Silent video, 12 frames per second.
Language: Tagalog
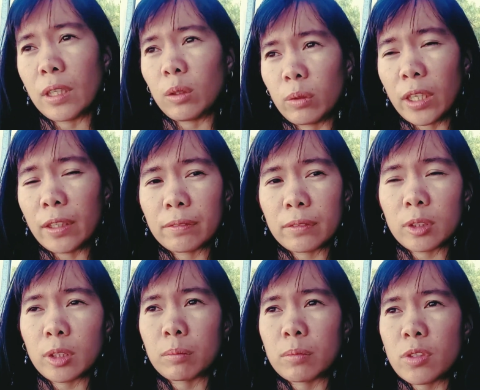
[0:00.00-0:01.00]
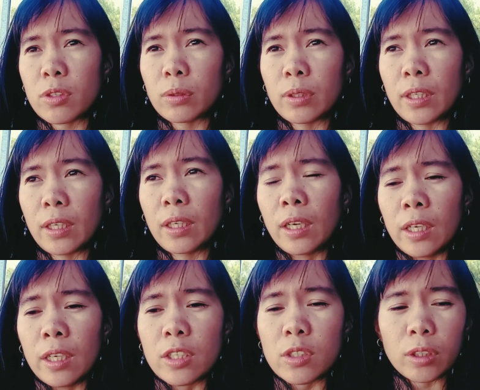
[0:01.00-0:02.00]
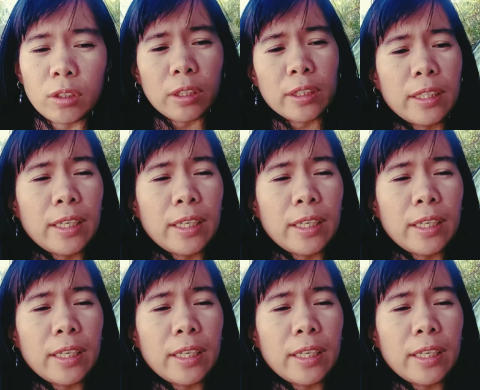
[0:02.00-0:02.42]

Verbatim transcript: Palucaster. So, naman